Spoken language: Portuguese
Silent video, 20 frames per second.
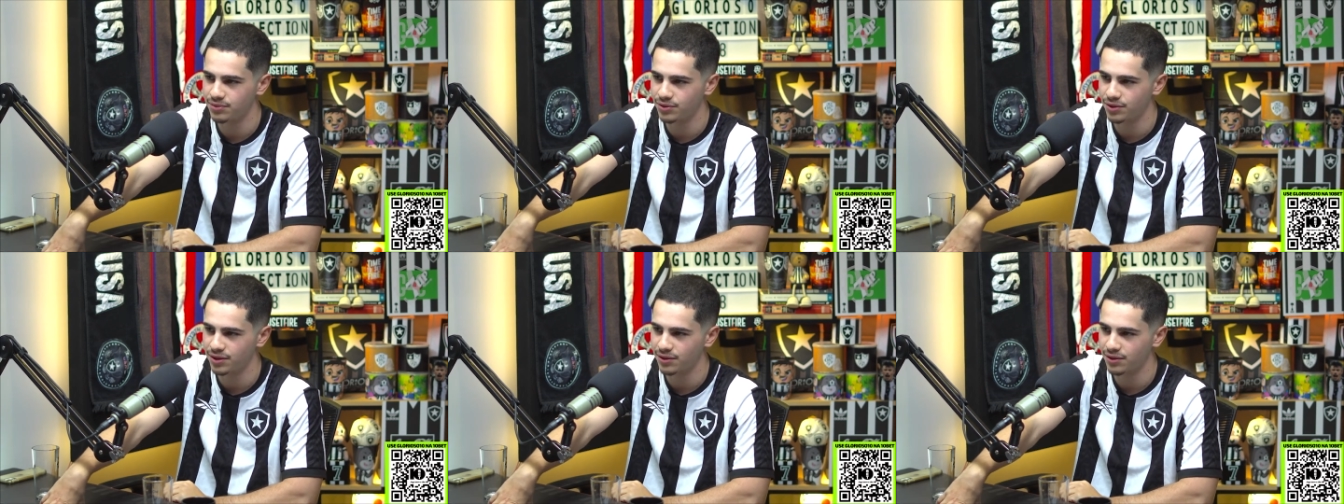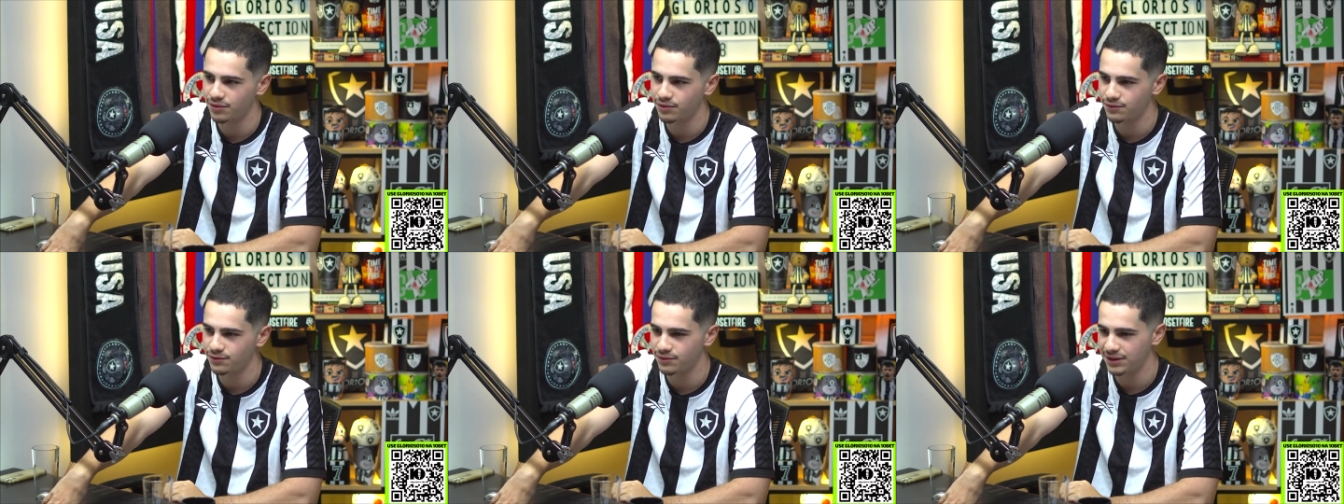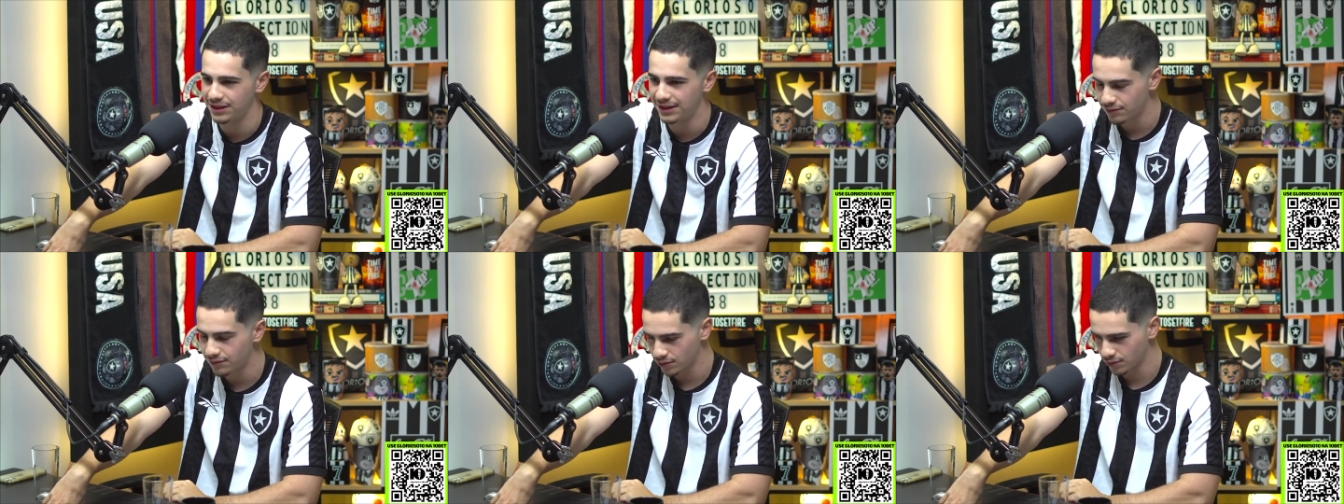Porque o
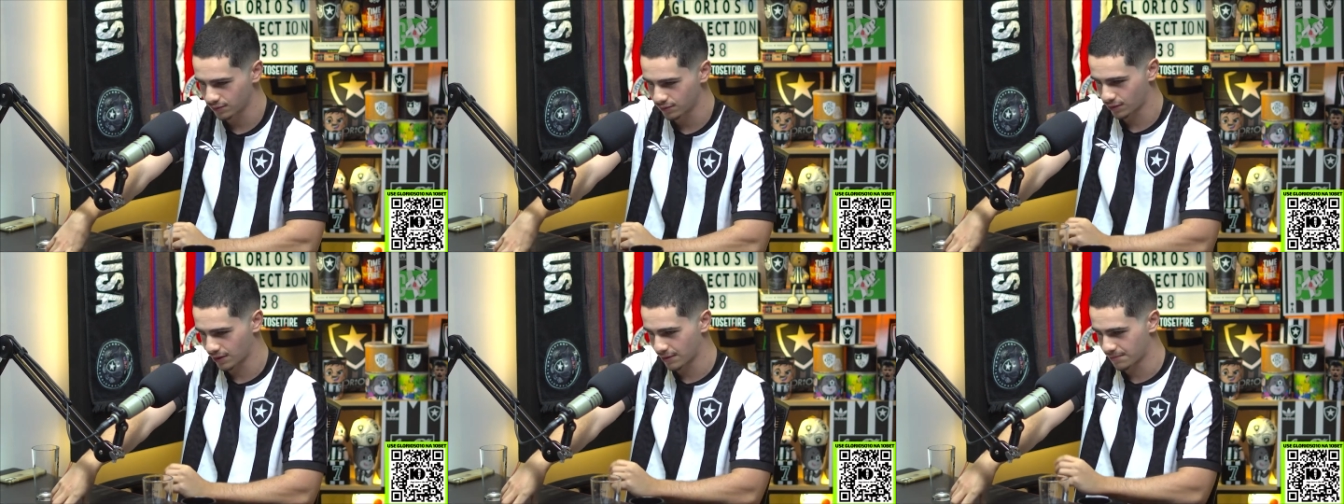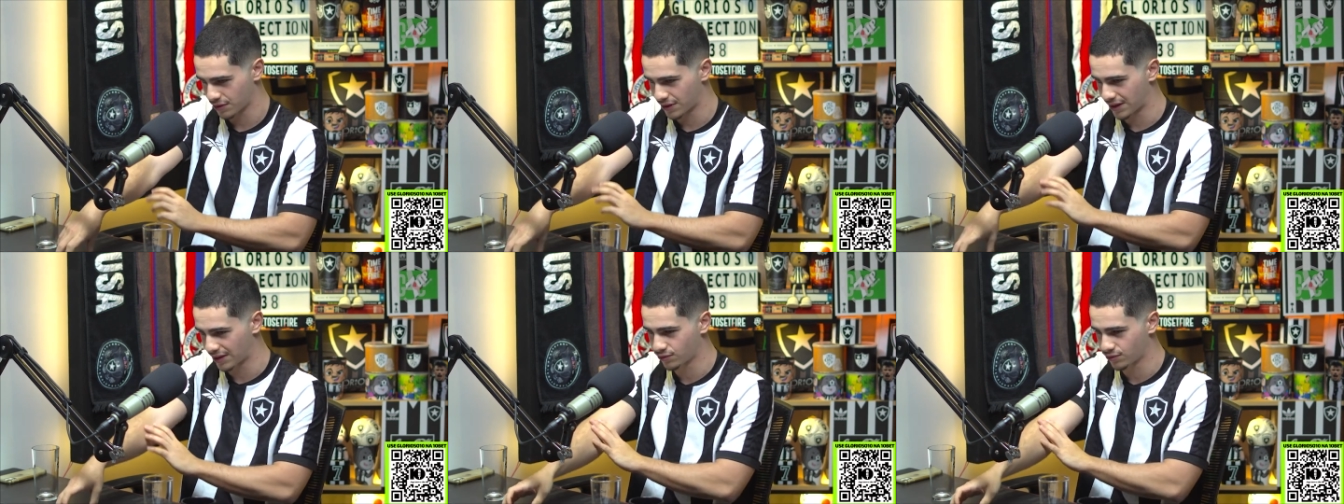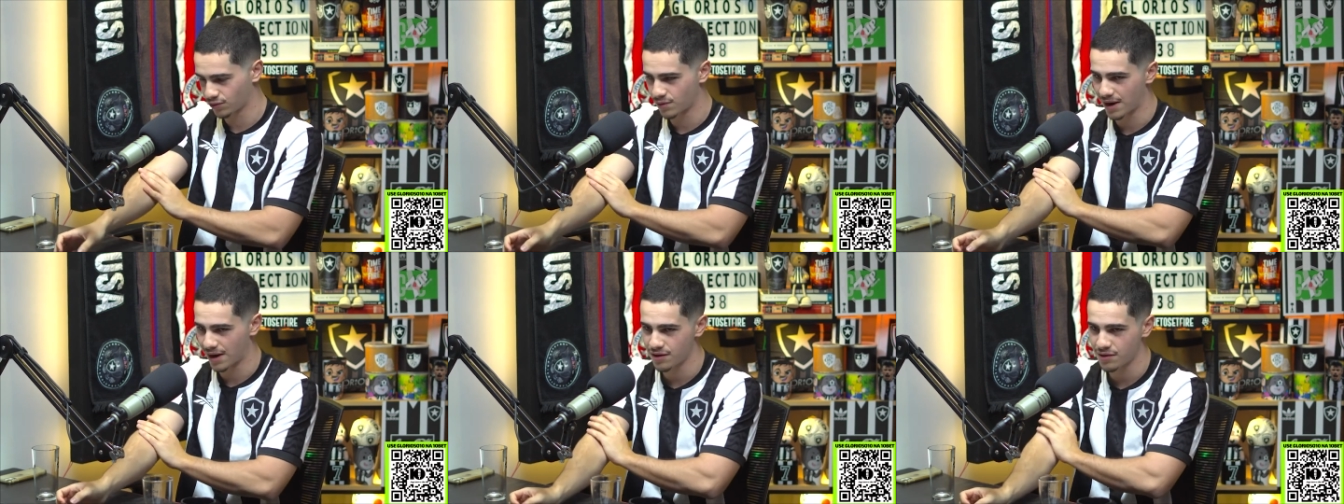nível do campeonato
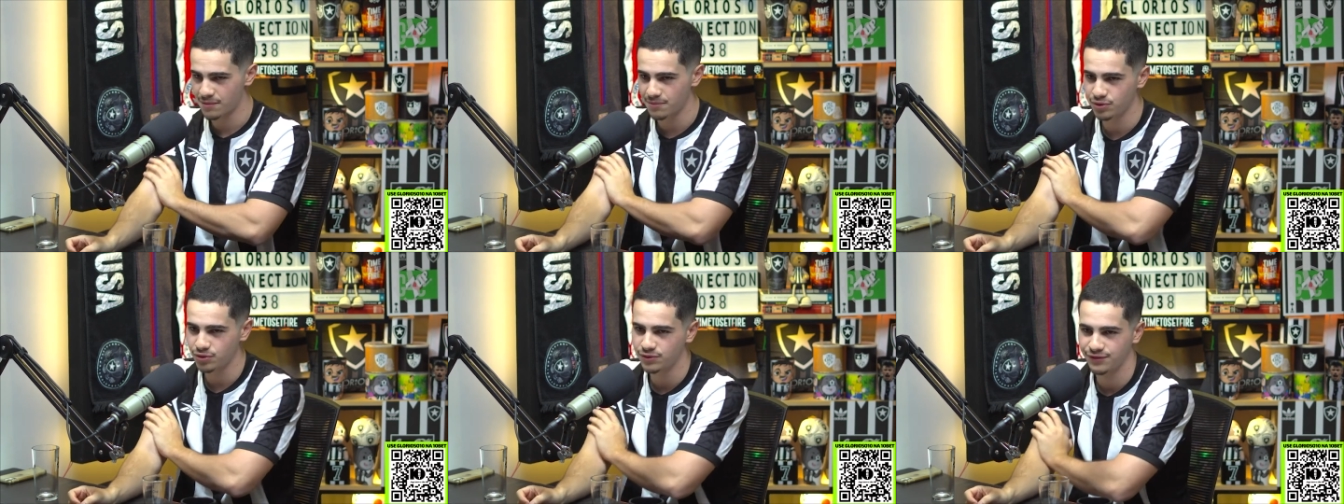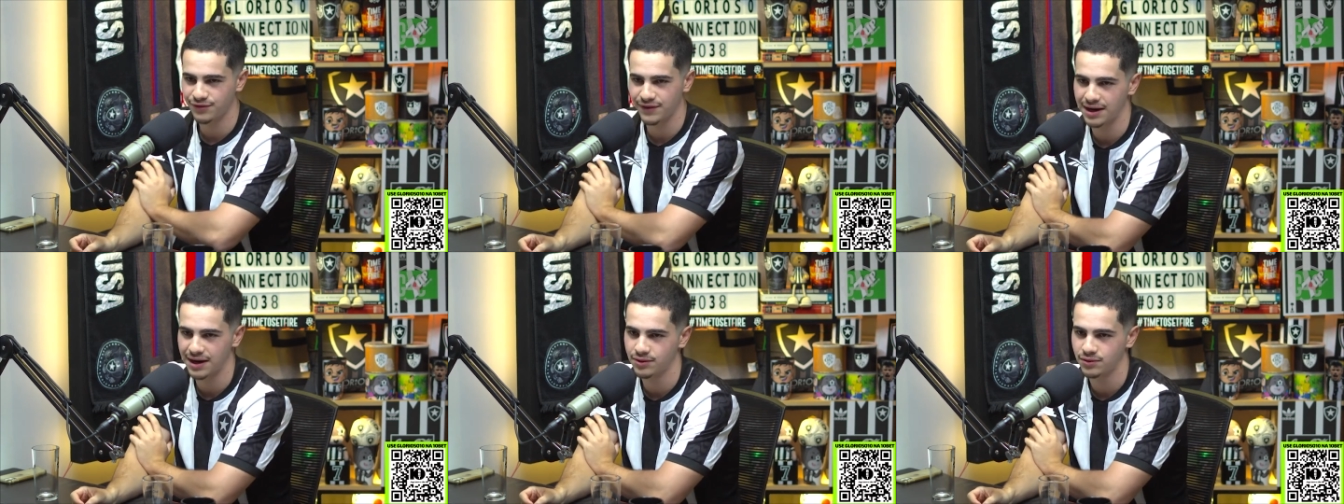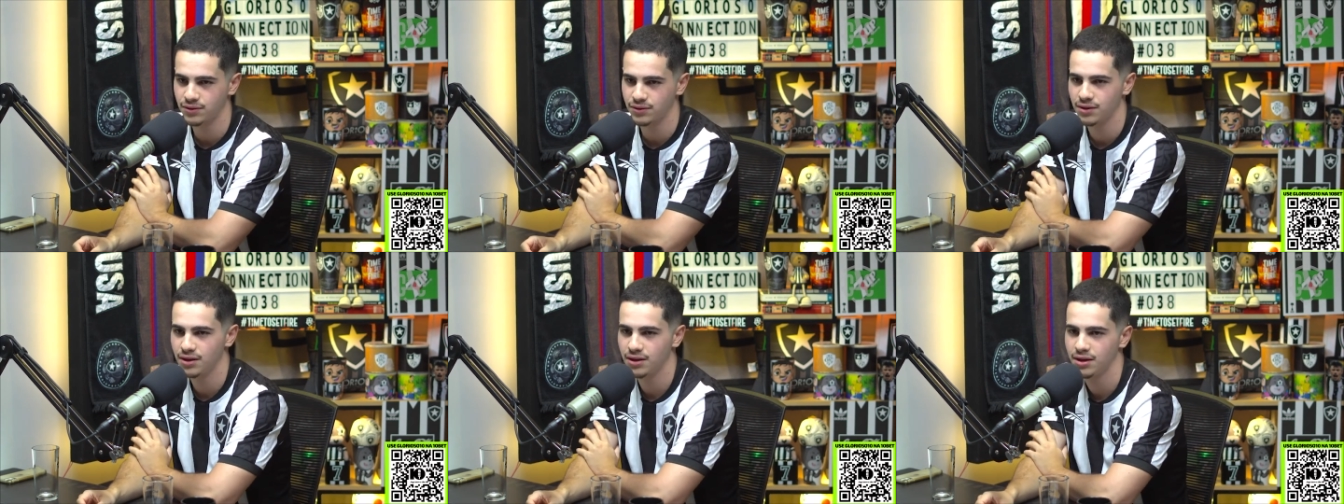uruguaio é muito
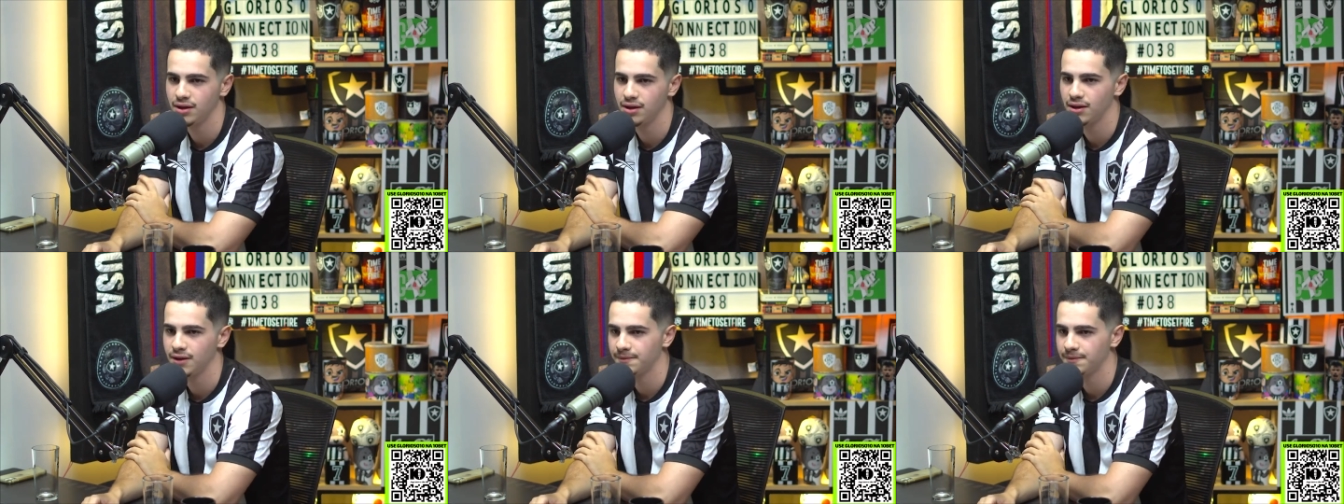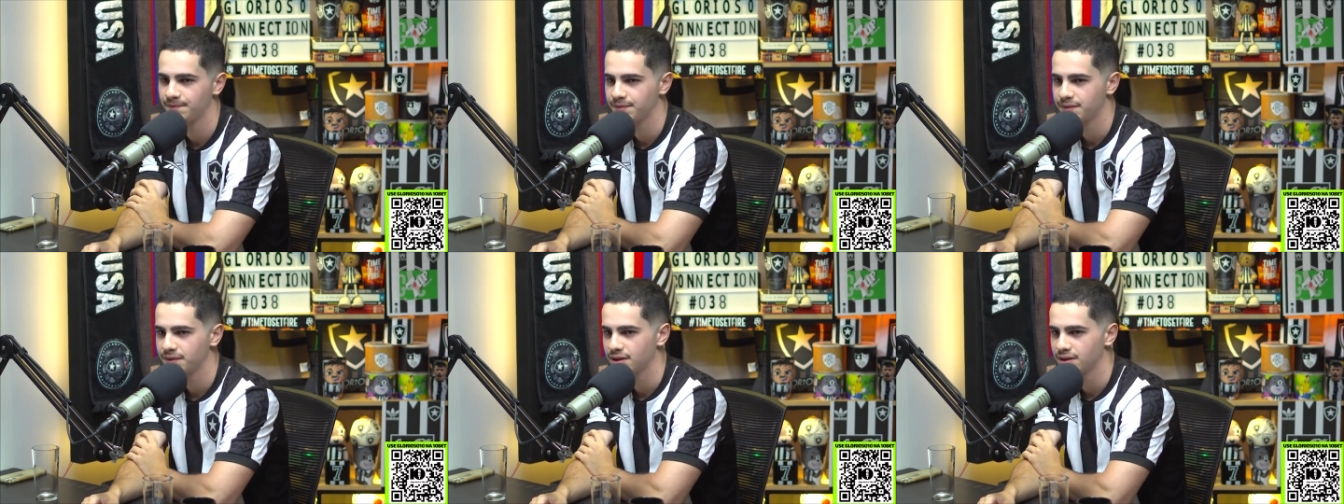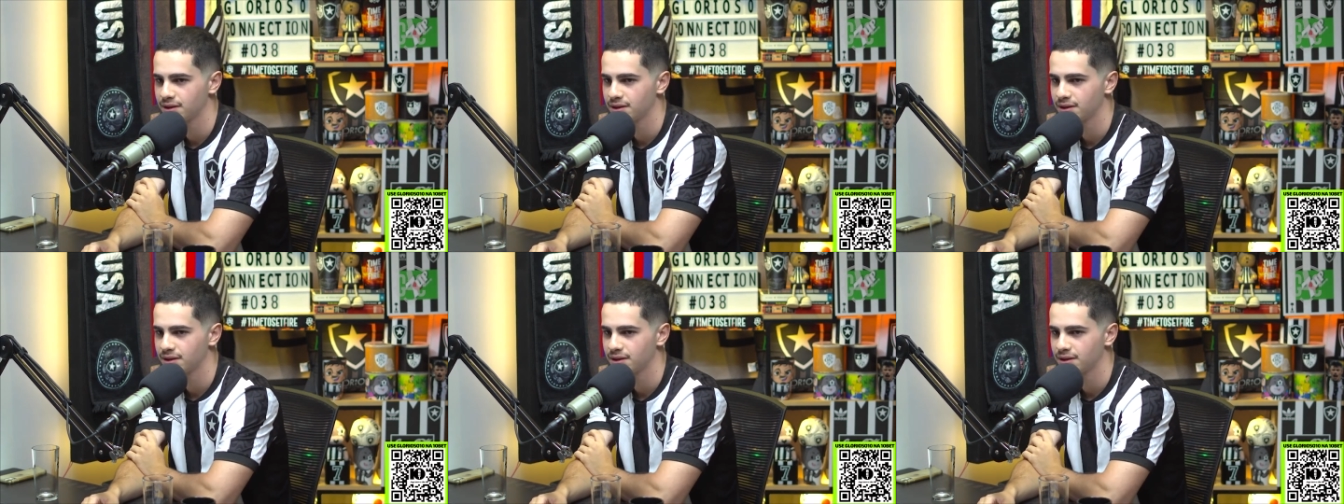fraco. Muito fraco.